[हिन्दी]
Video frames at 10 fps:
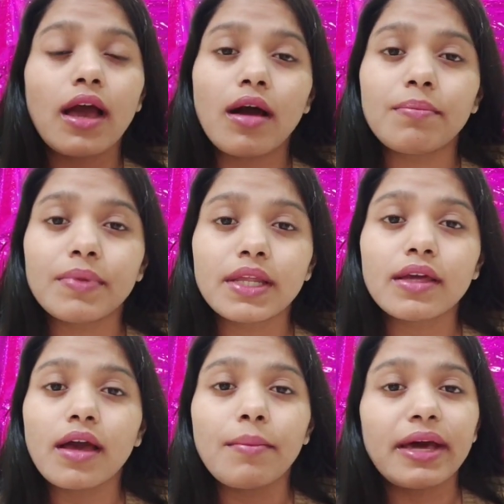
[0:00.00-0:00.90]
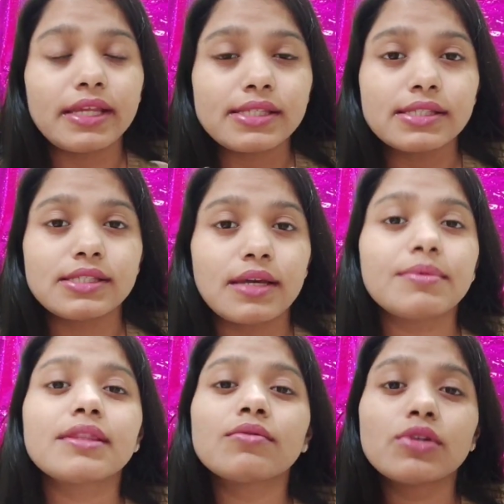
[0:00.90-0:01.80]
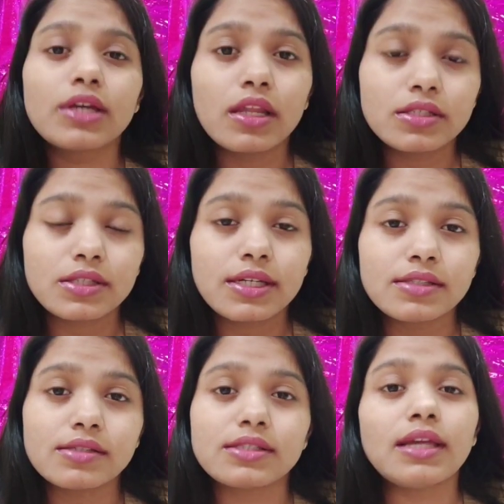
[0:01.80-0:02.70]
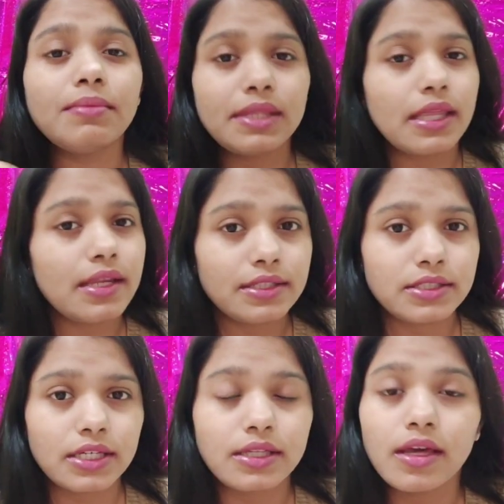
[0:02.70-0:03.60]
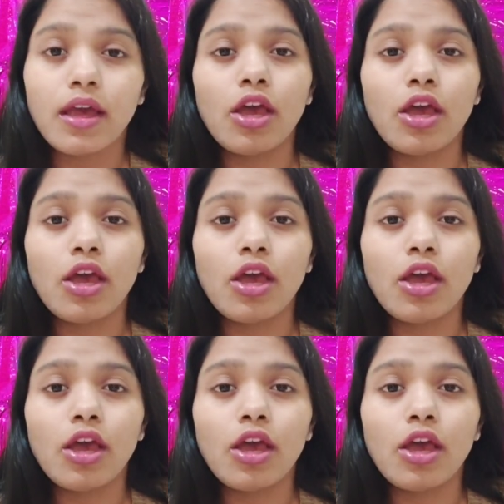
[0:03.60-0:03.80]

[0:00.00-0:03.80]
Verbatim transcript: अपनी हमारी सच्चाई मतलब उनके रिश्ते की सच्चाई बता देनी चाहिए